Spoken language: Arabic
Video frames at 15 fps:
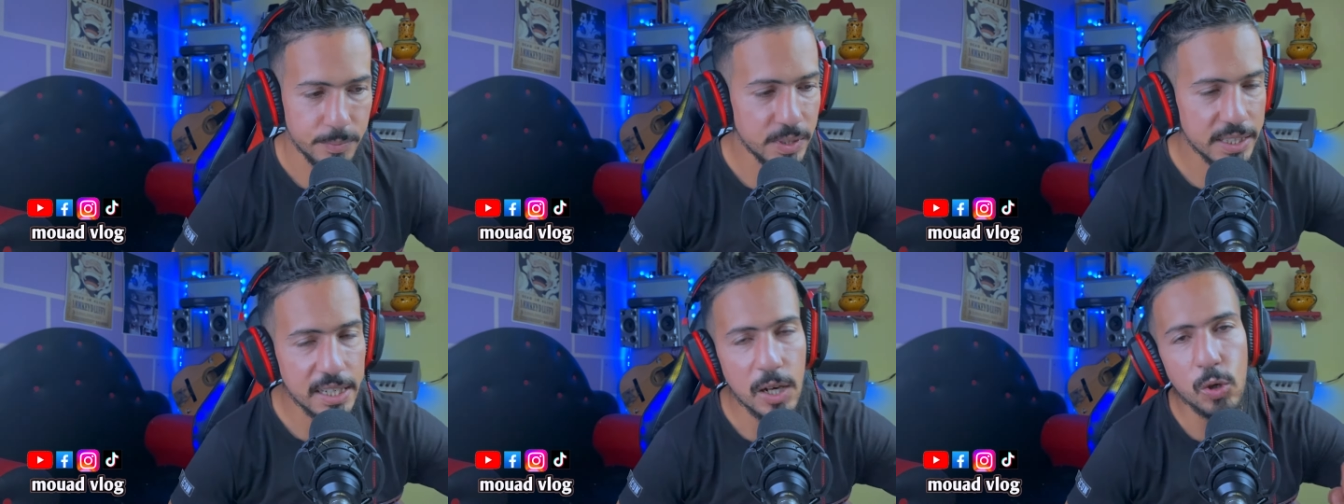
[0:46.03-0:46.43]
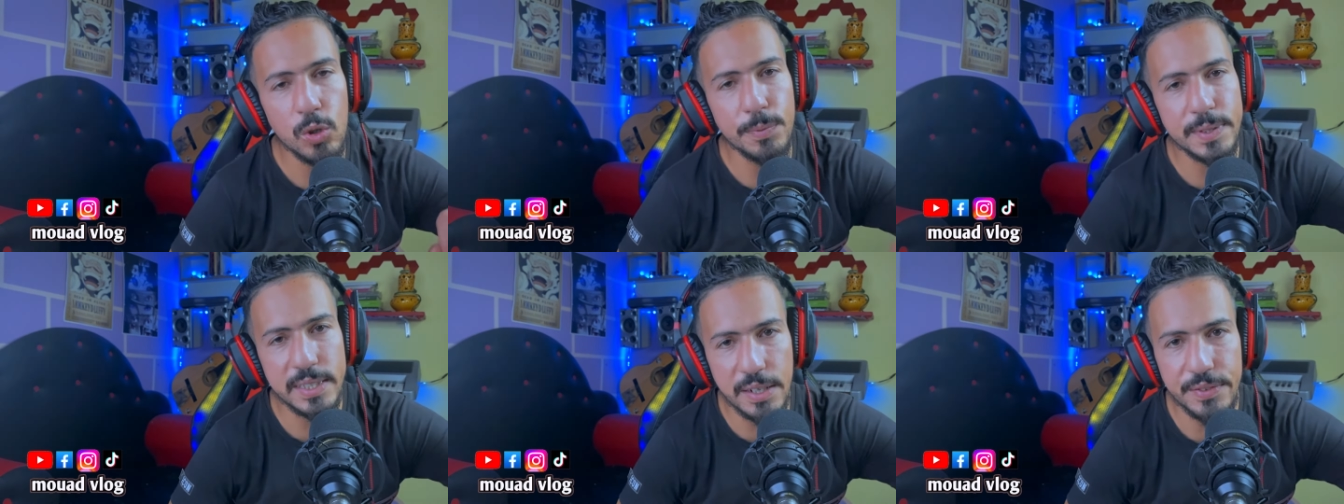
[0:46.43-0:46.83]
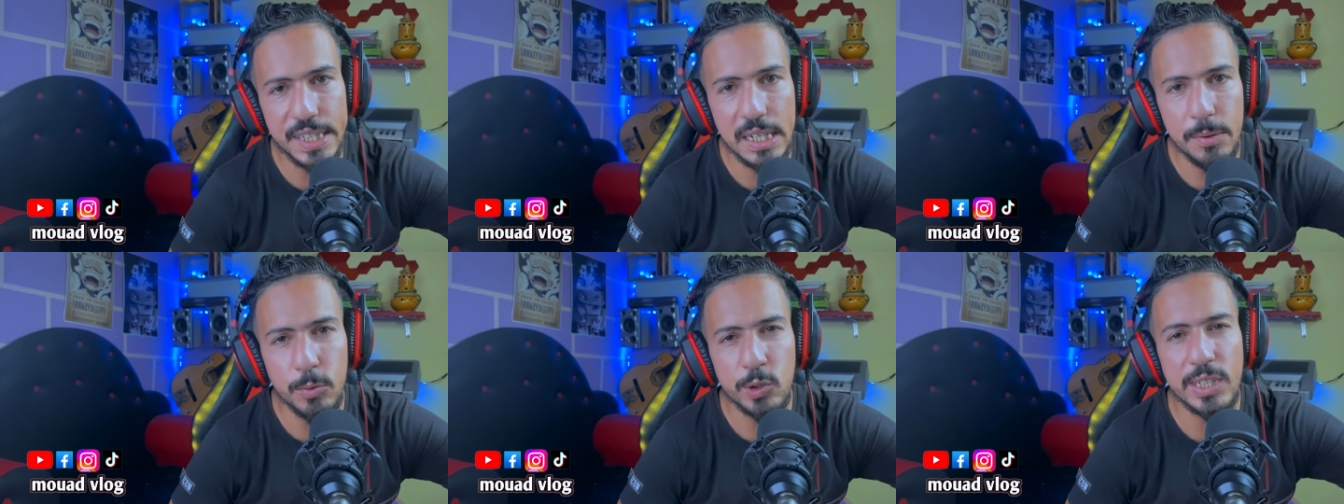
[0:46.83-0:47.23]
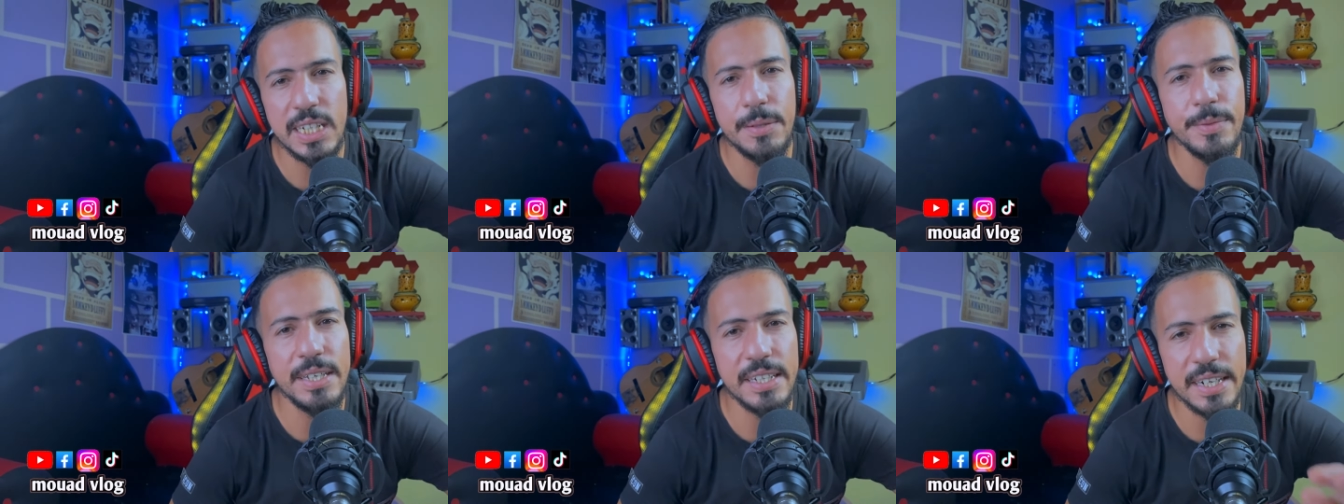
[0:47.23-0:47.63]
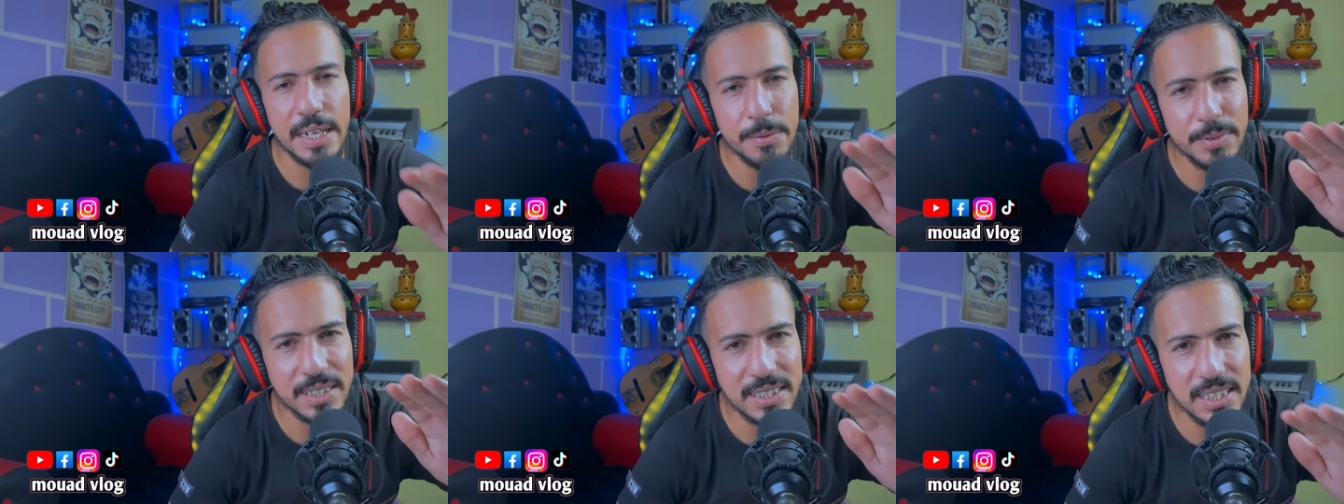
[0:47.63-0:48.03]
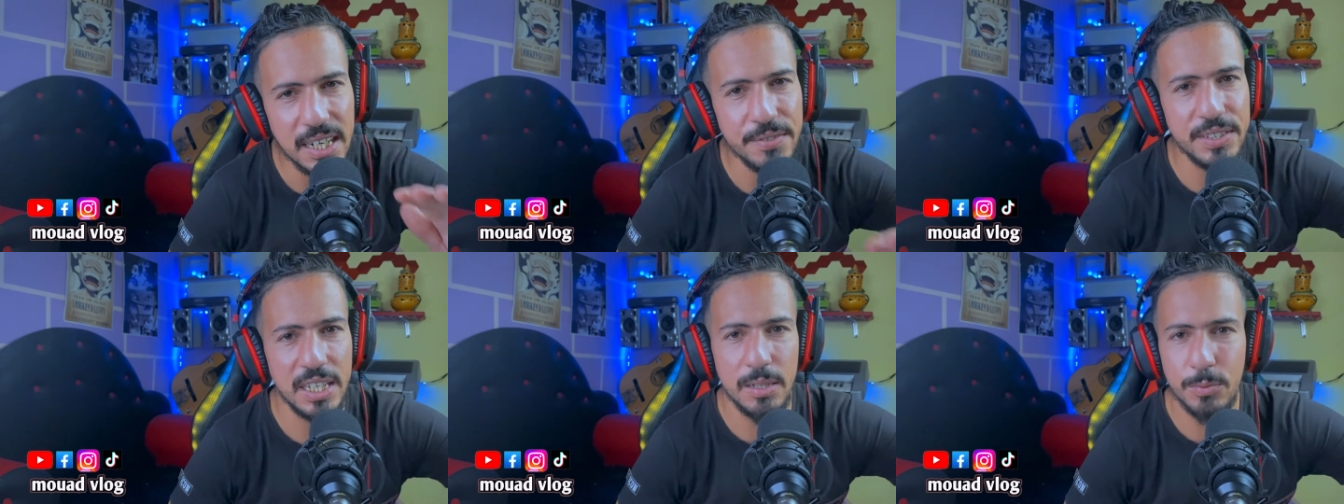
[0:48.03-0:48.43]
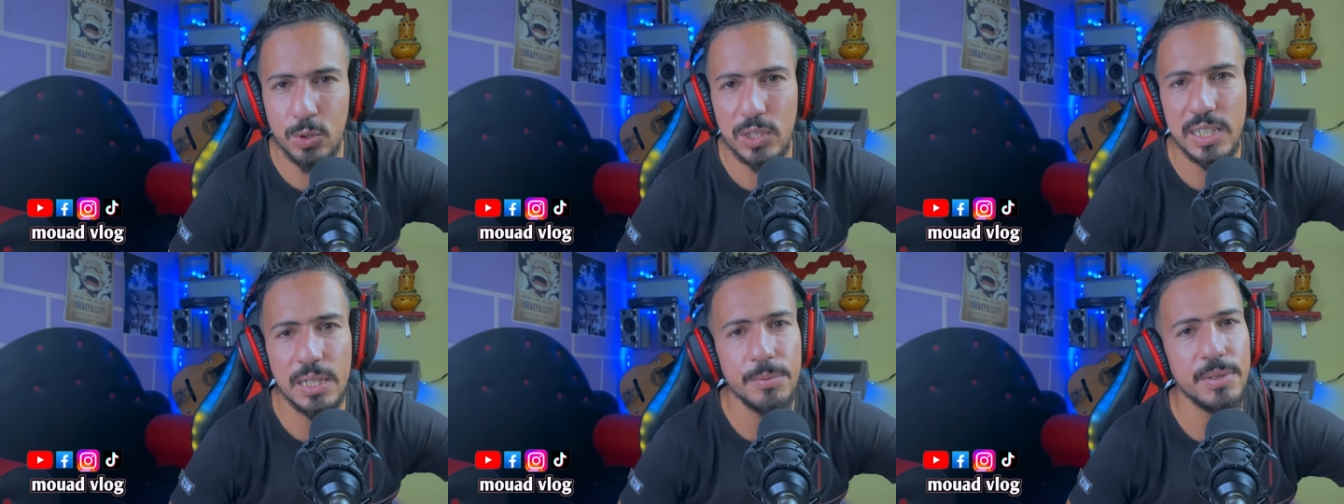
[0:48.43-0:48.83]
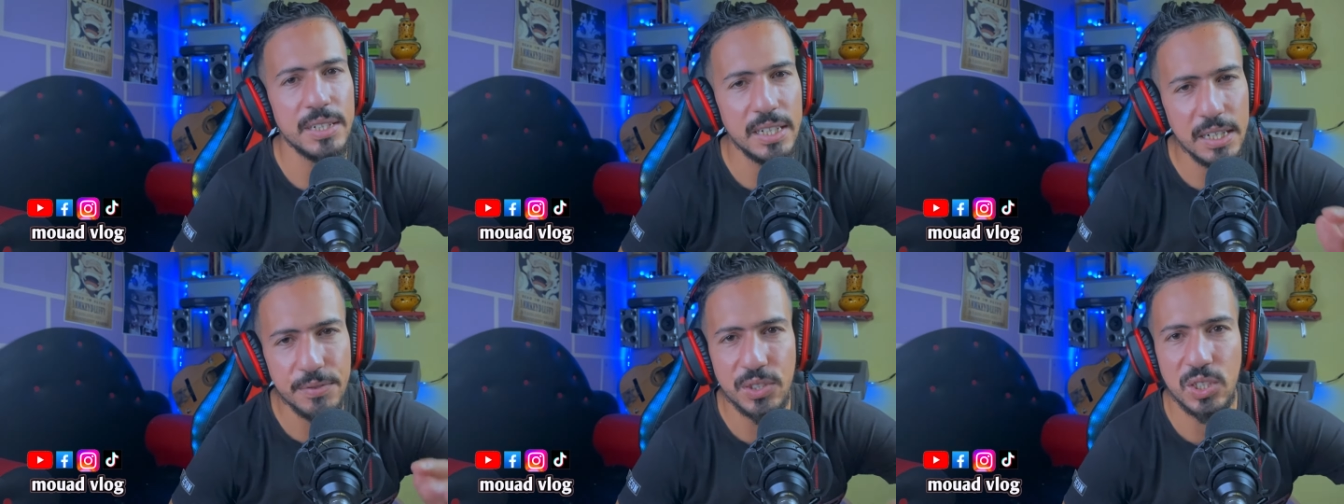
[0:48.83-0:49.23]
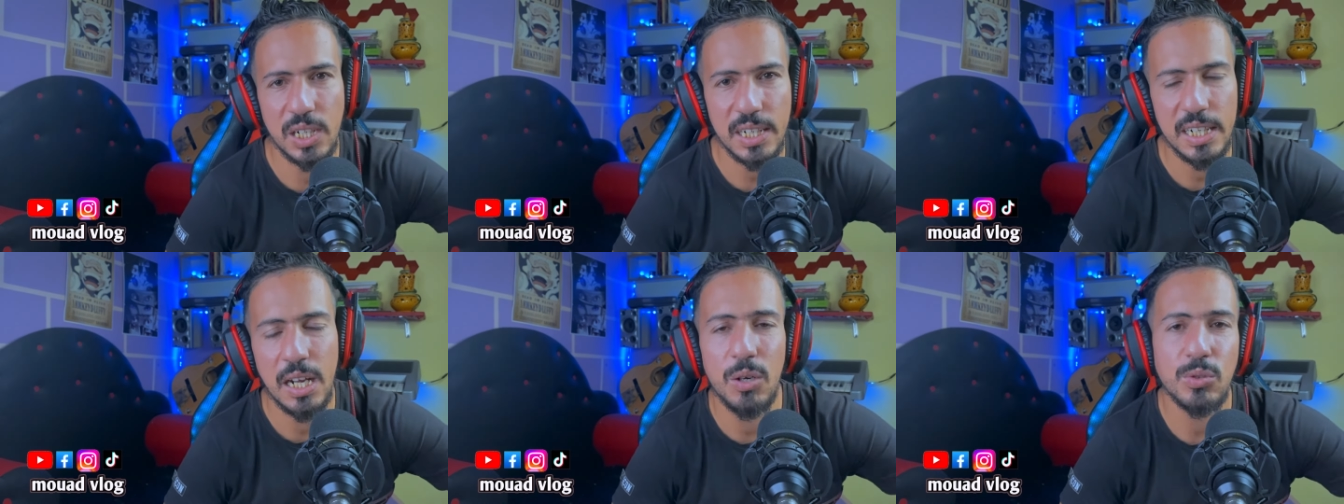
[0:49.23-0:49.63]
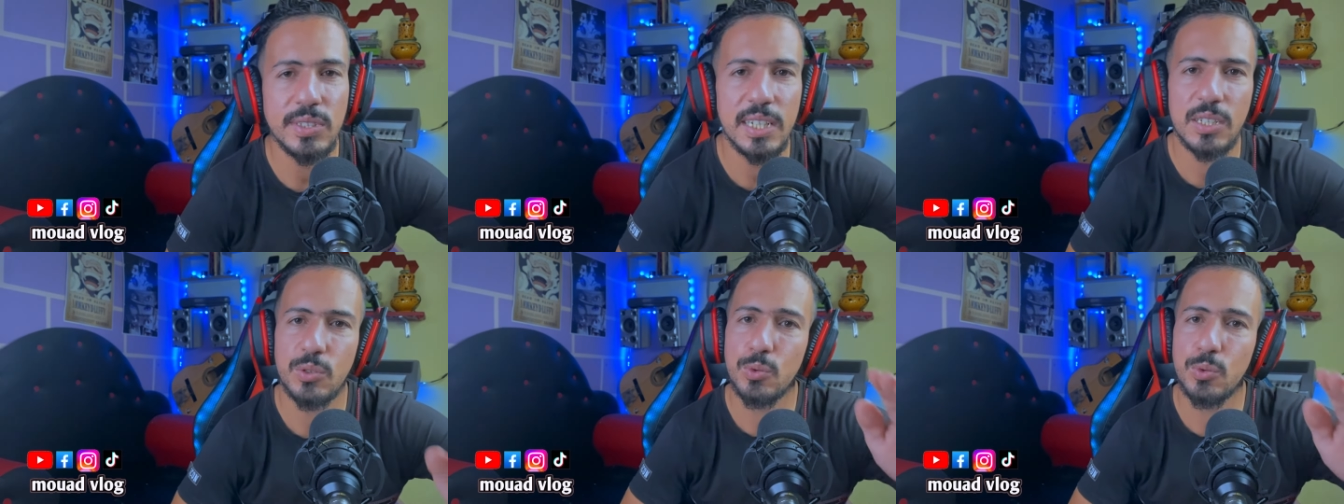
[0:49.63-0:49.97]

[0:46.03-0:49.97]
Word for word: ملي كنقول بزاف ديال المسلمين راه بزاف ديال المسلمين لا في الشرق الاوسط